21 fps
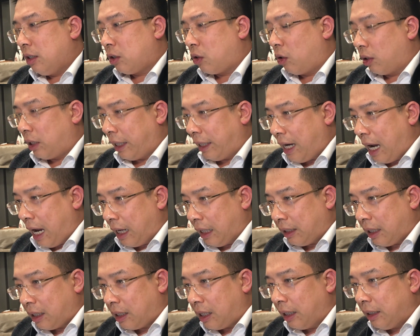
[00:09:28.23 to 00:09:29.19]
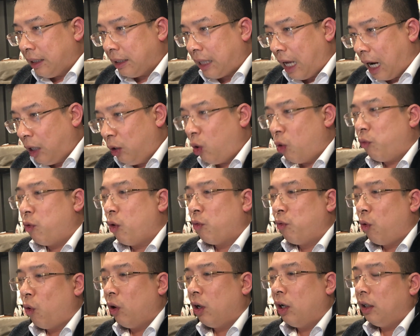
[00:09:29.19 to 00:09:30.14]
có khách hàng người ta cần cái thái độ
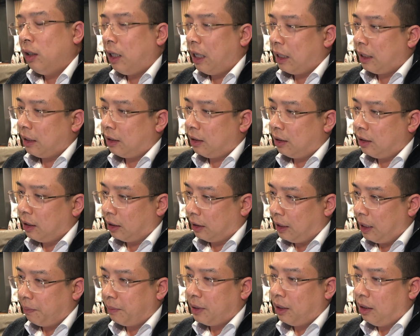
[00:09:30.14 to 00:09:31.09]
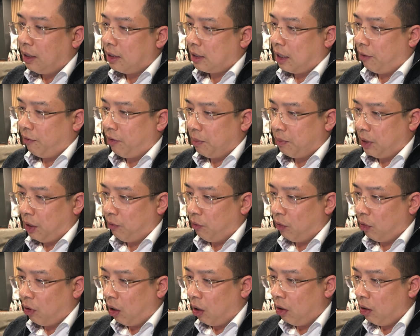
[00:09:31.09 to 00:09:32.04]
phục vụ hơn là trực tiếp chất lượng sản phẩm dịch
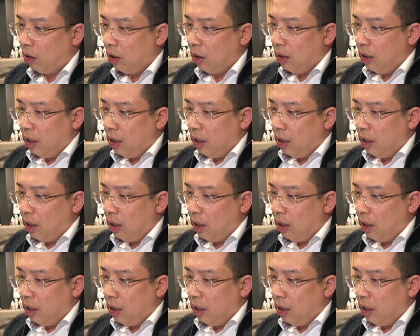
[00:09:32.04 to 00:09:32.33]
vụ đó